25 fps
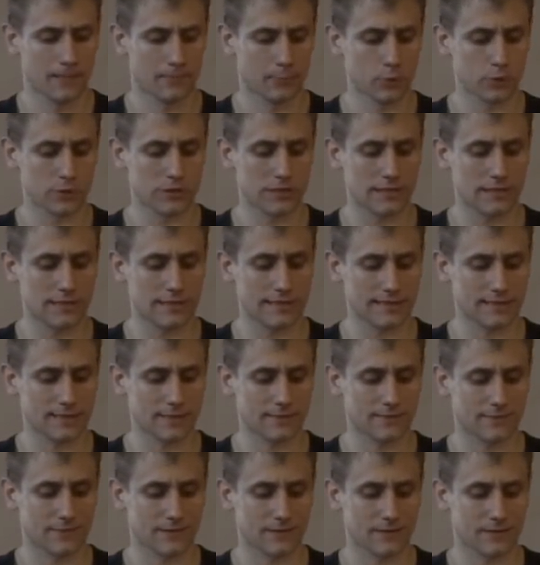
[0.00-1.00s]
После
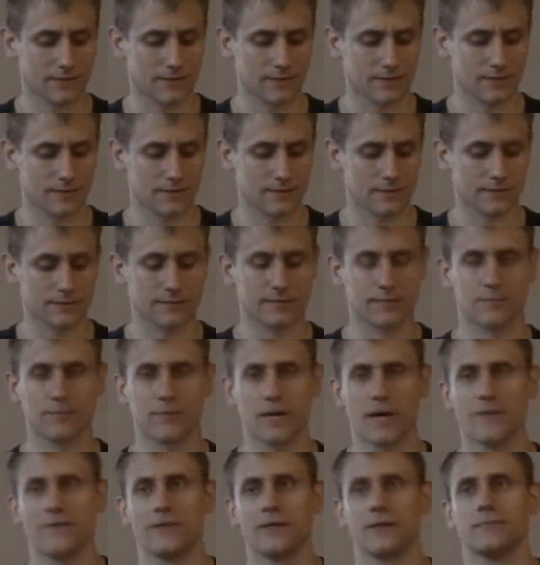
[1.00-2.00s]
этого
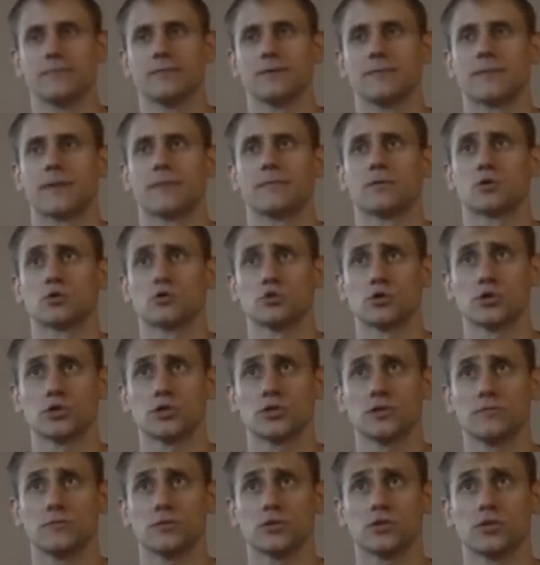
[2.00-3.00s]
добавили мы
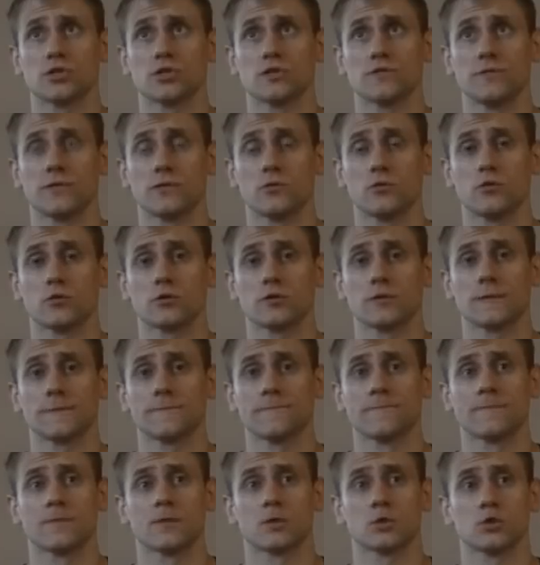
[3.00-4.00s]
промежуточные мышечные
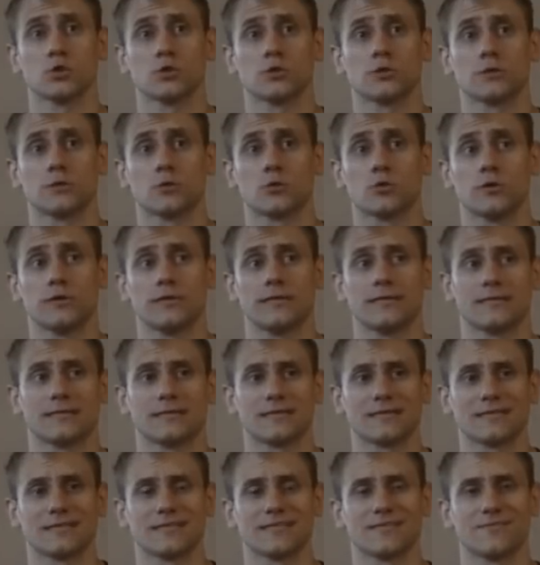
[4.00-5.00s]
волокна. Что это такое? Это
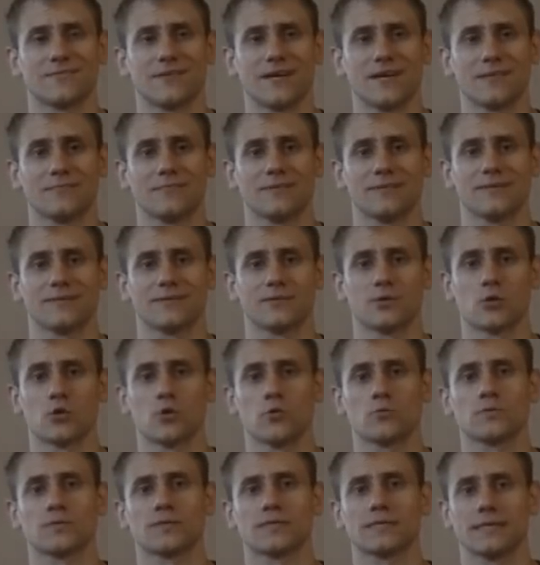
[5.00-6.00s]
так называемые
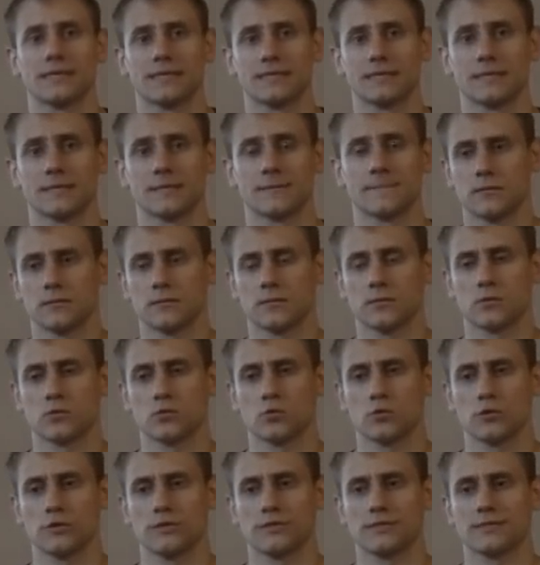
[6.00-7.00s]
дроп-сеты.
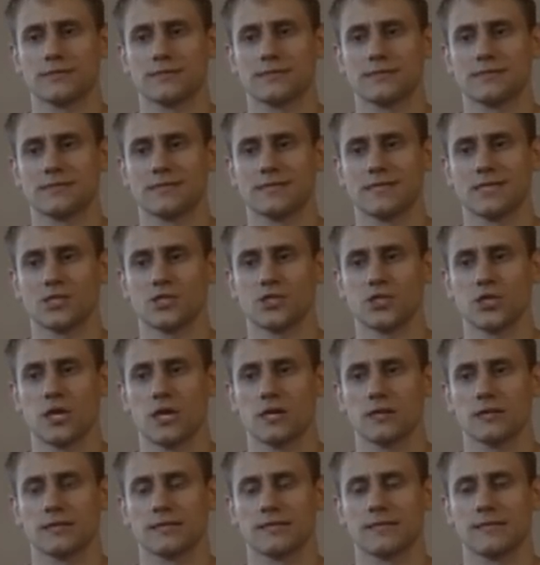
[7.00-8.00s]
То есть
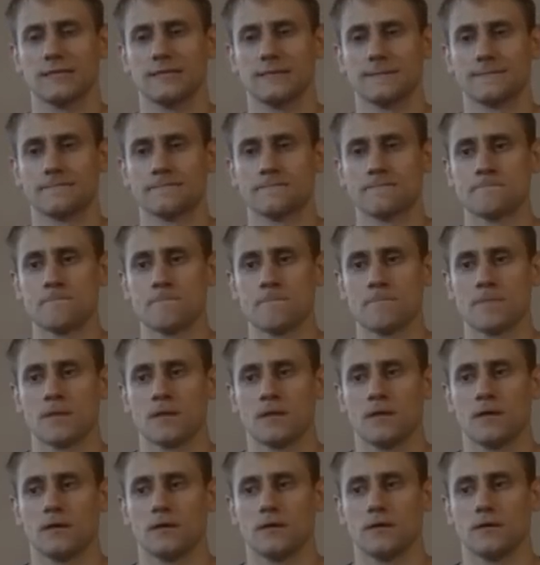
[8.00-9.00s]
сначала ты
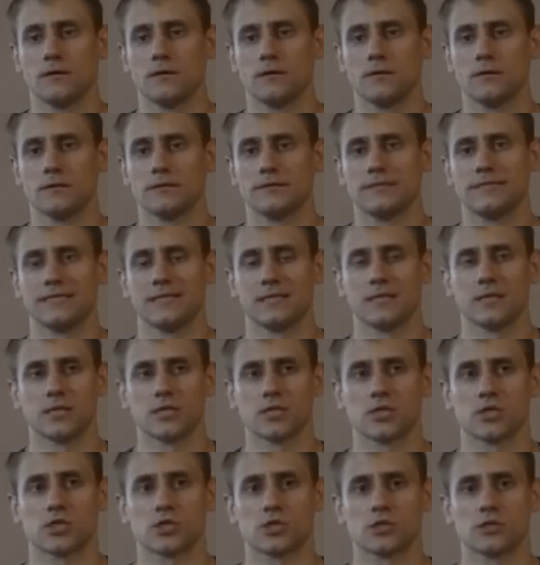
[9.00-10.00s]
Э,
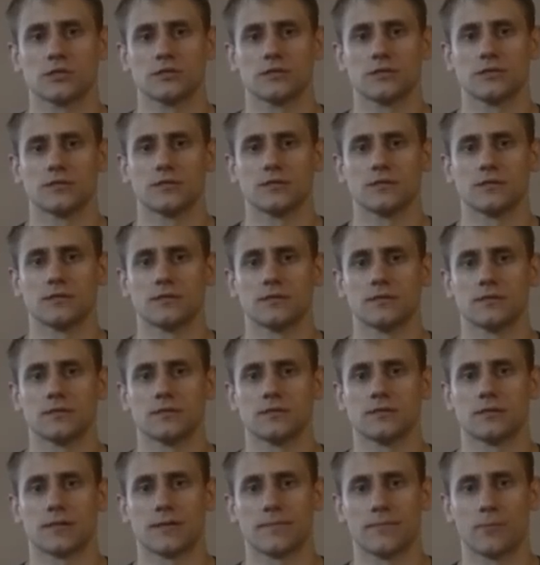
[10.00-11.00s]
делаешь
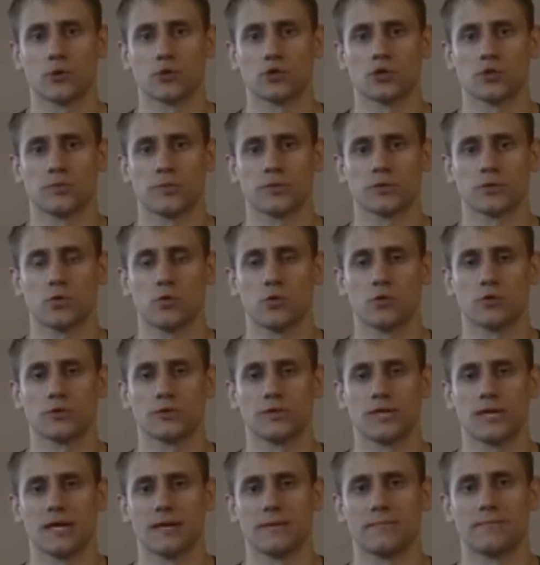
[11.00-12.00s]
э, рабочий подход
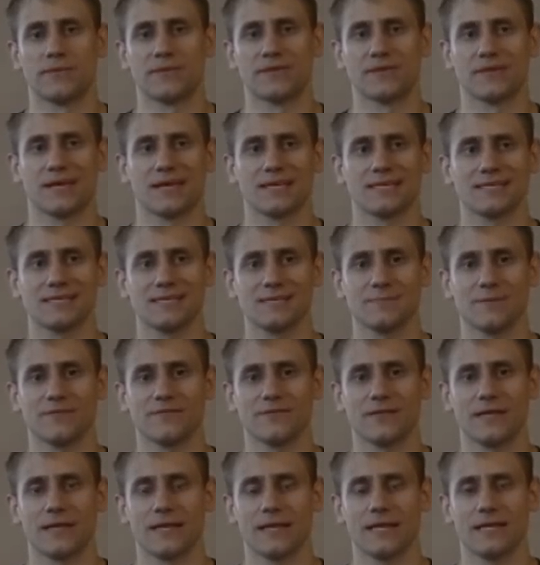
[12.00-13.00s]
на 15
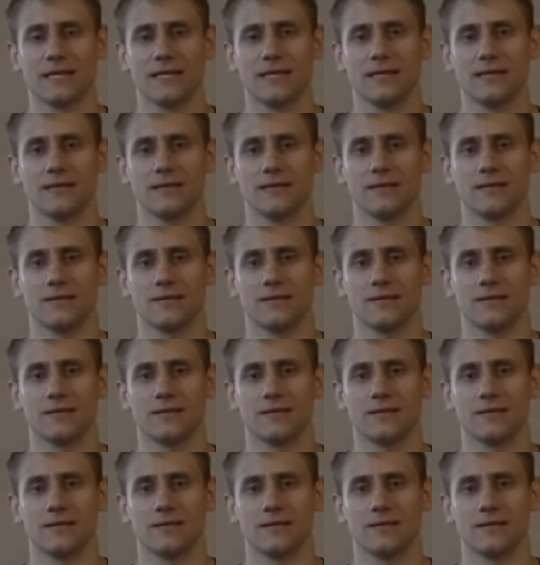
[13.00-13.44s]
повторений